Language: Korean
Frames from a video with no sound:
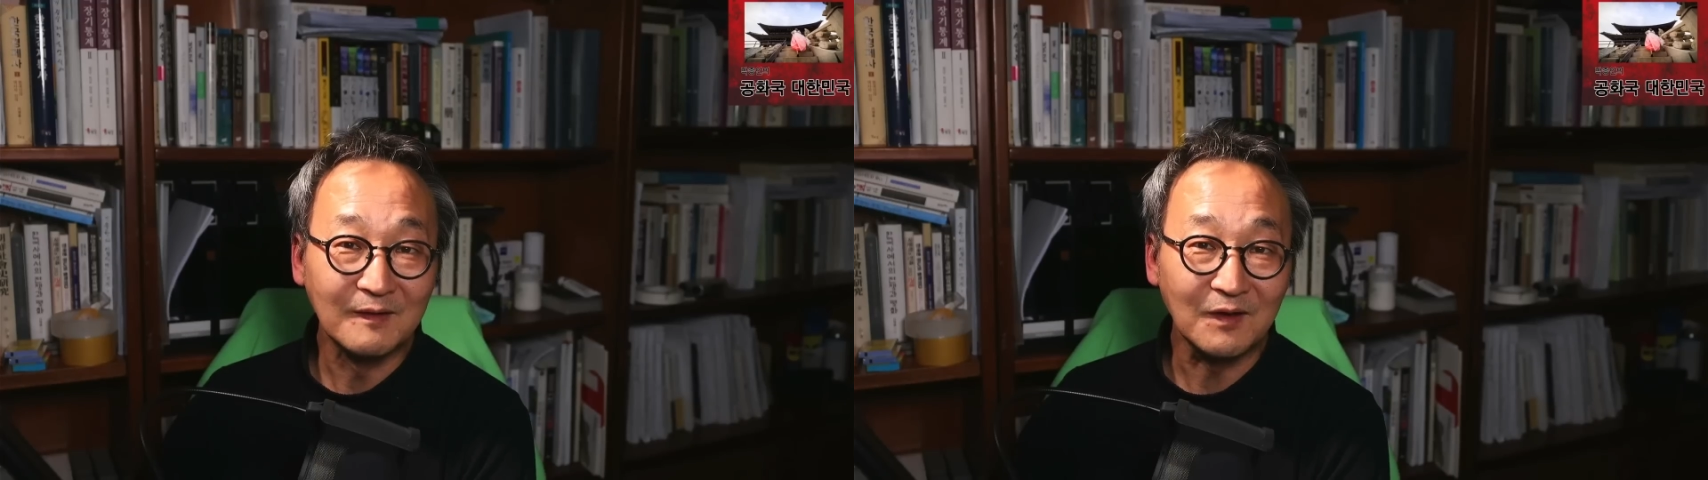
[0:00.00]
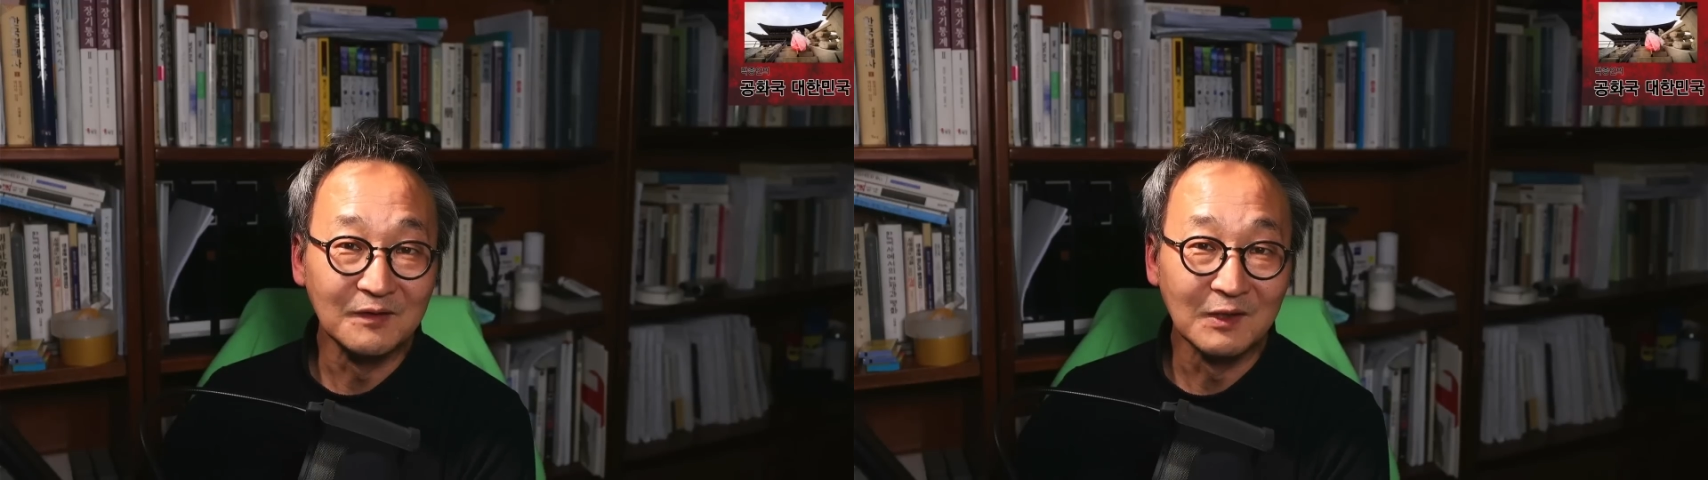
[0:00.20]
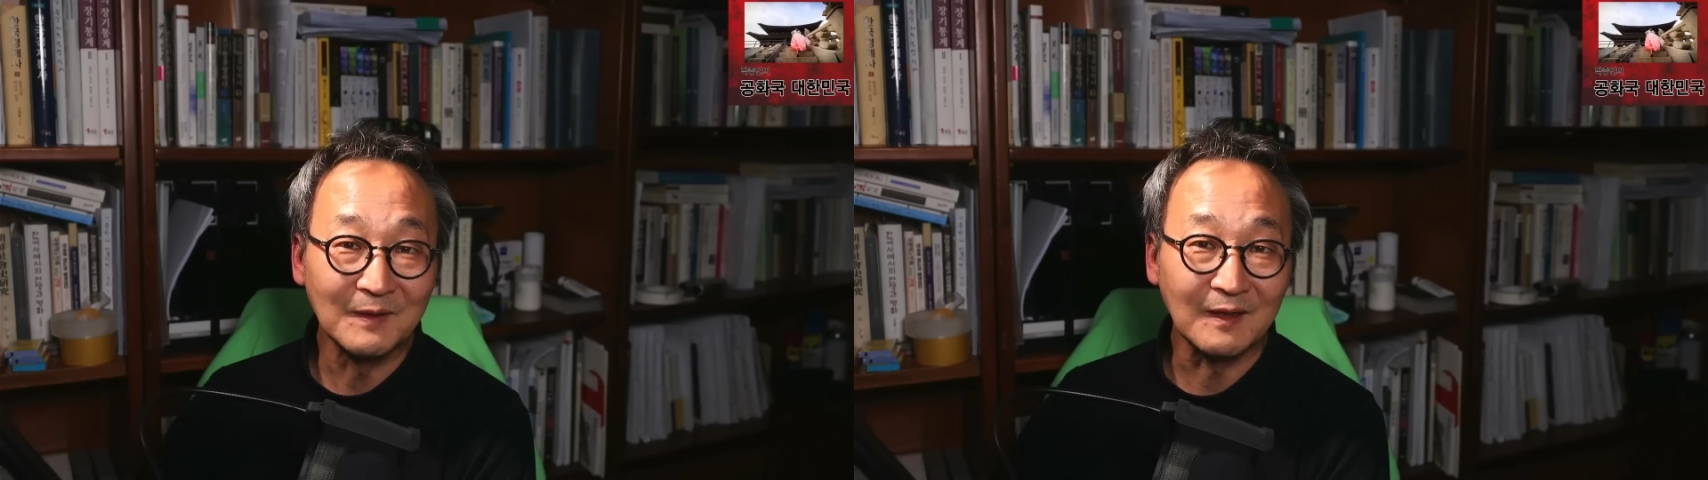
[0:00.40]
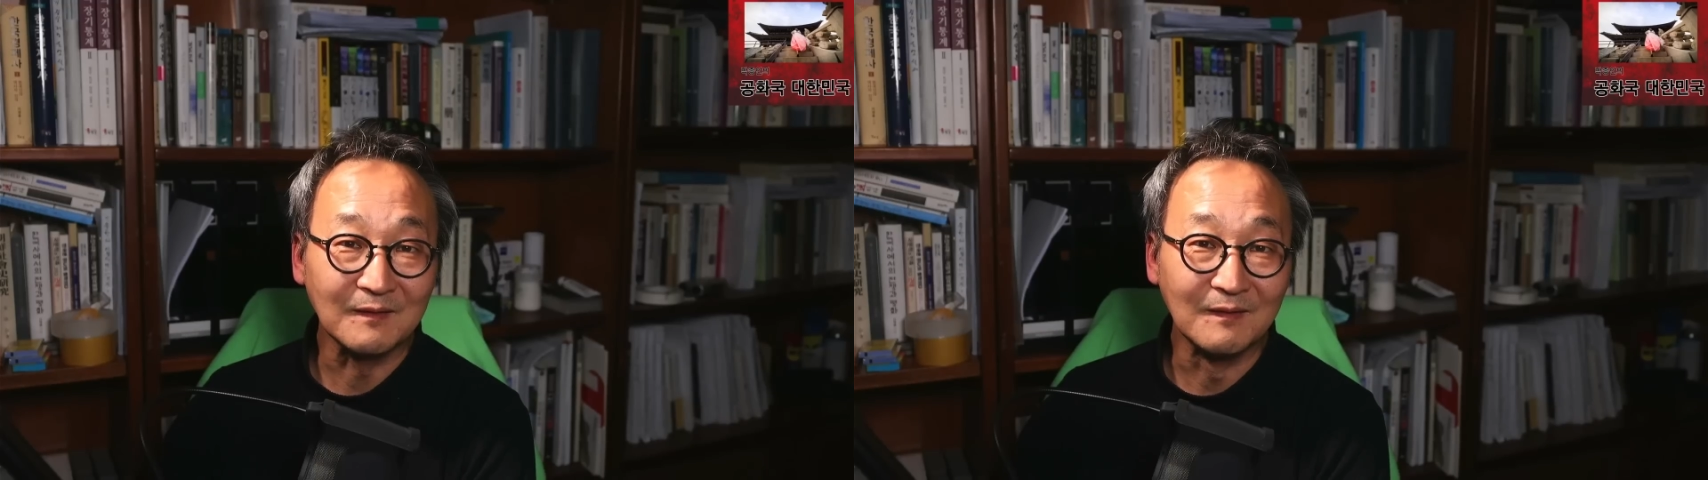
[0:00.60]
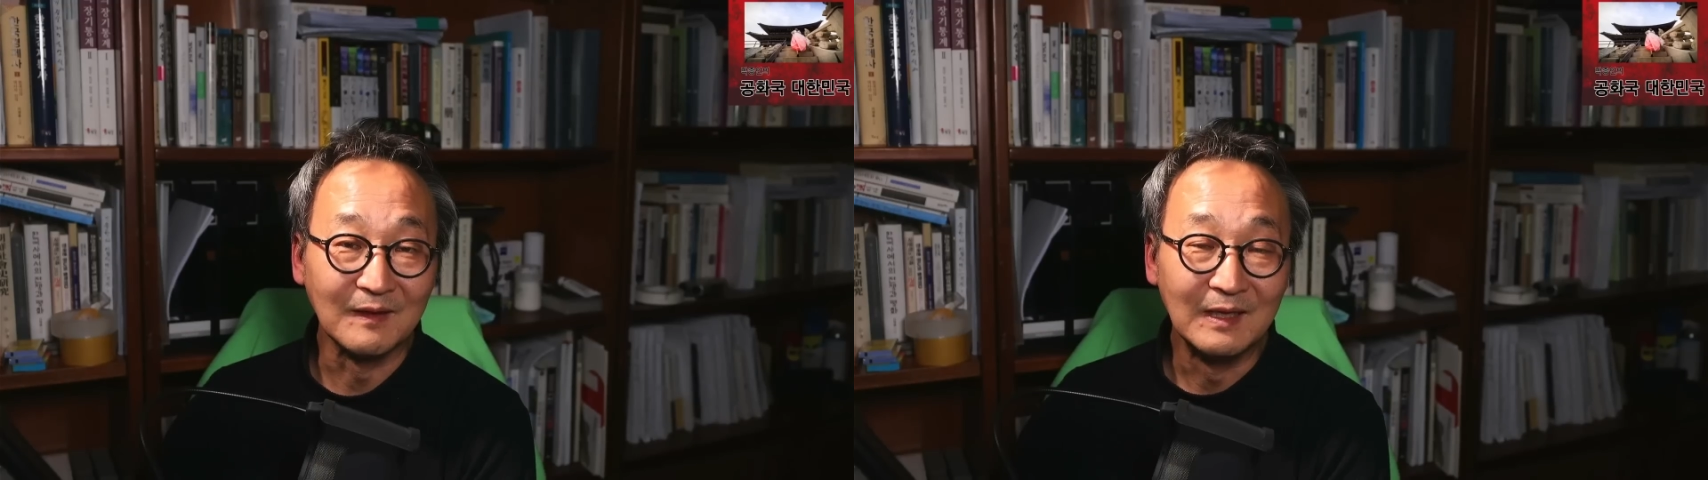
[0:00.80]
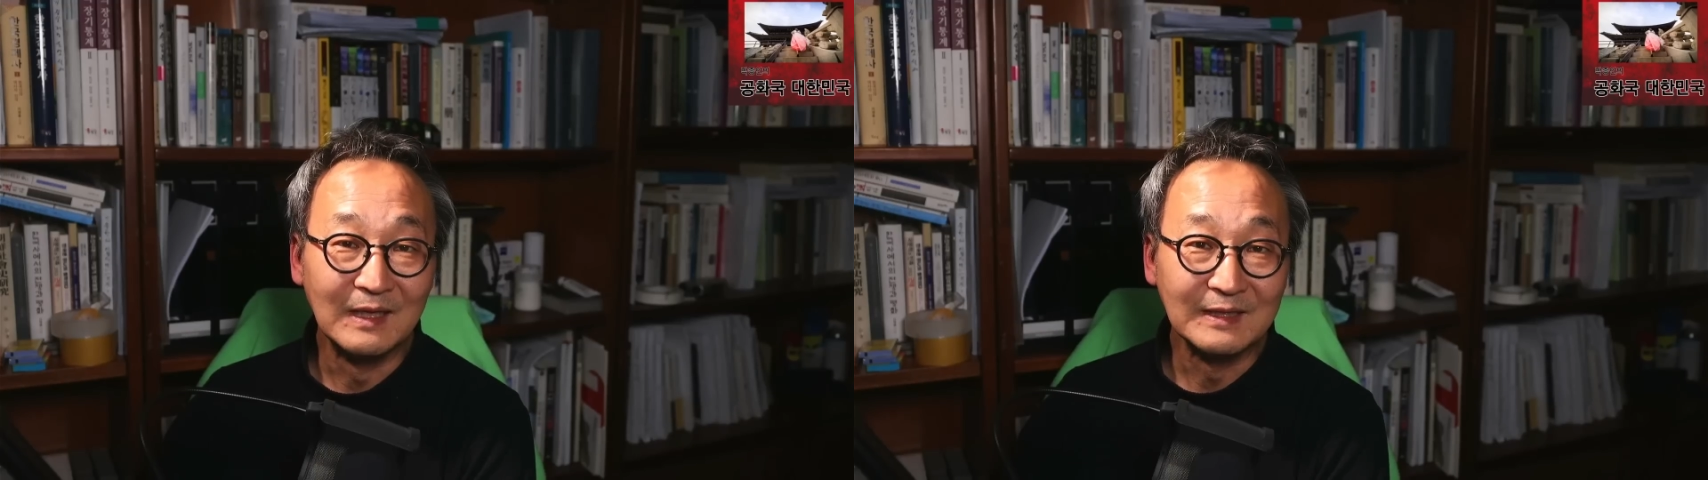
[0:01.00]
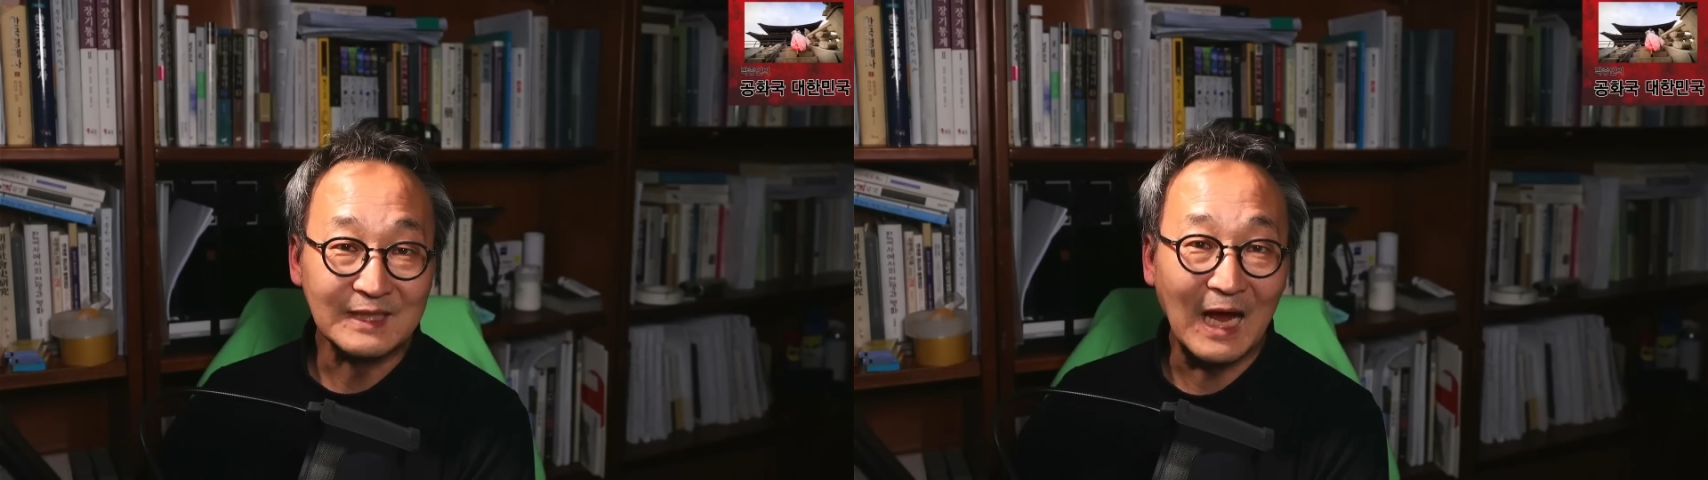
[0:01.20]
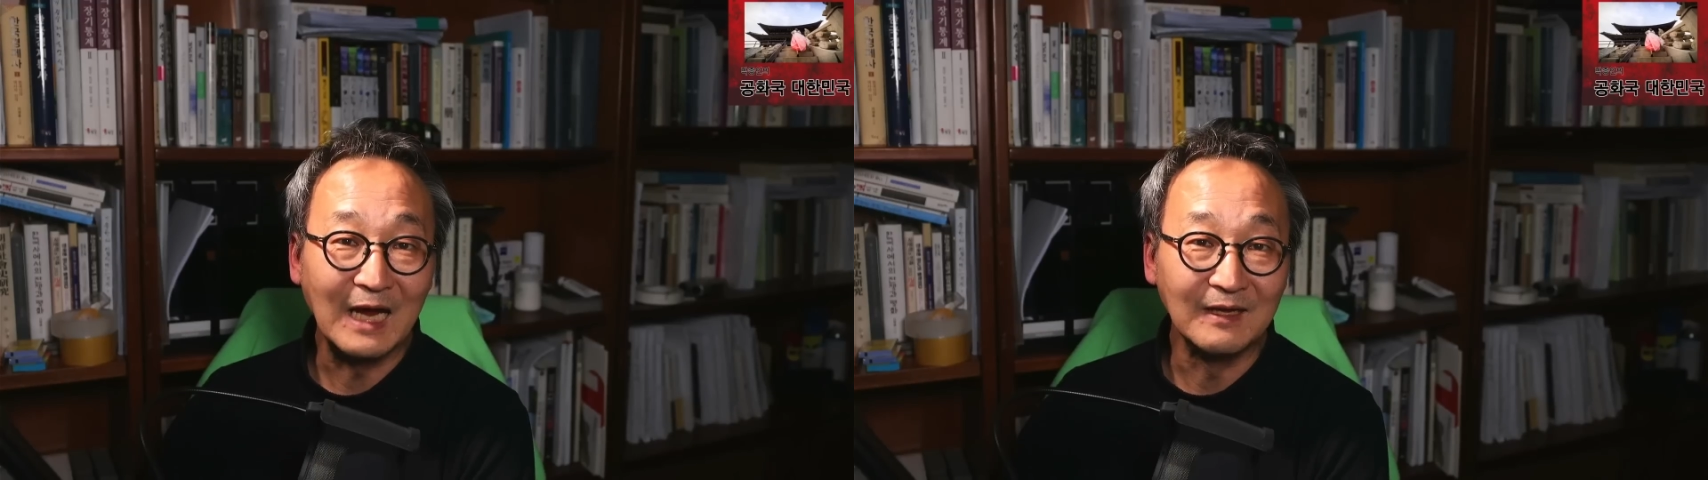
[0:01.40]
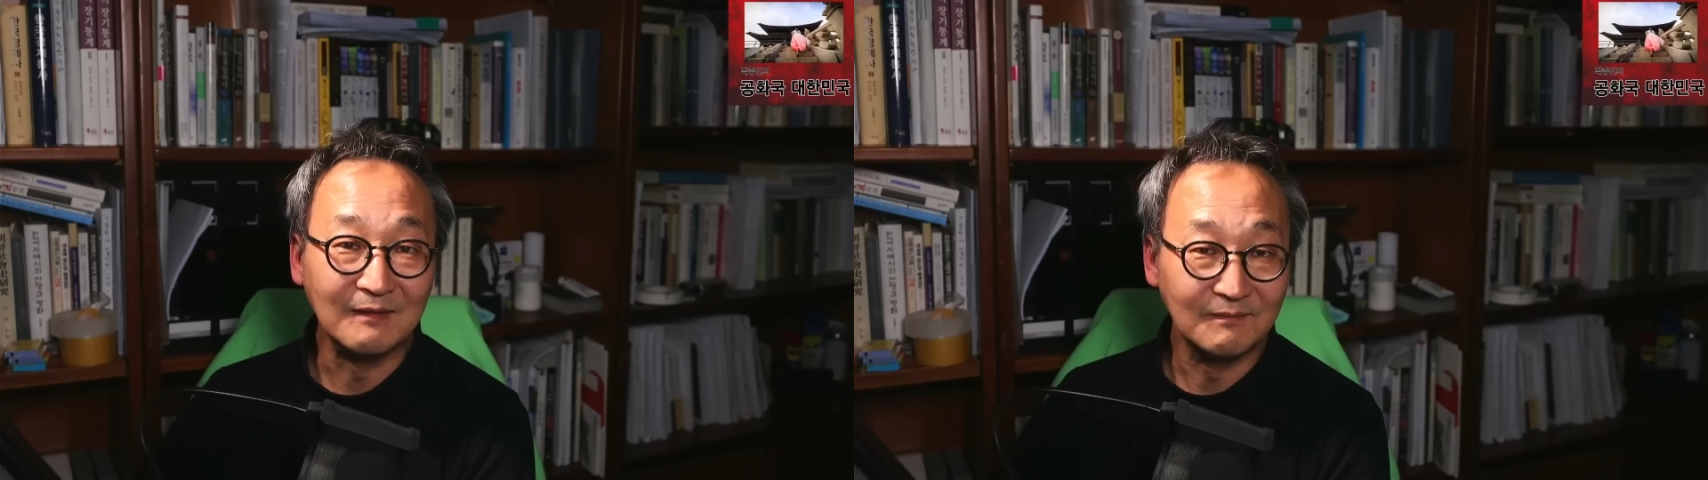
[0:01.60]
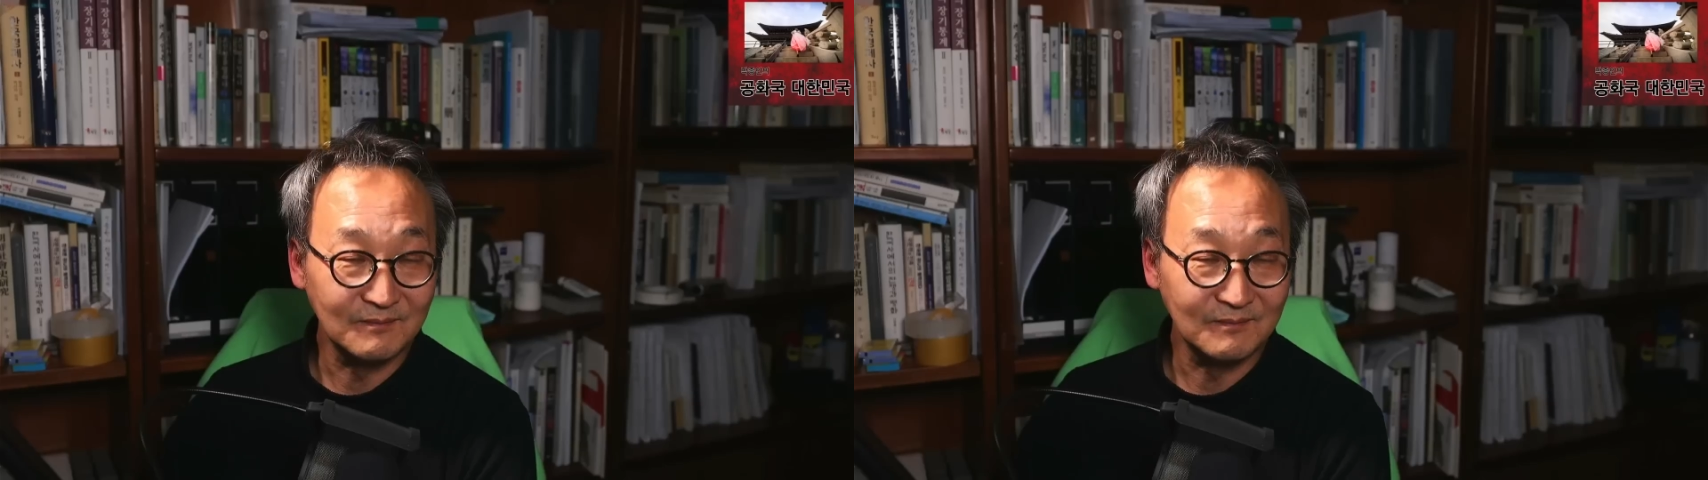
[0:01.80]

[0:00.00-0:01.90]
천대받았던 장인,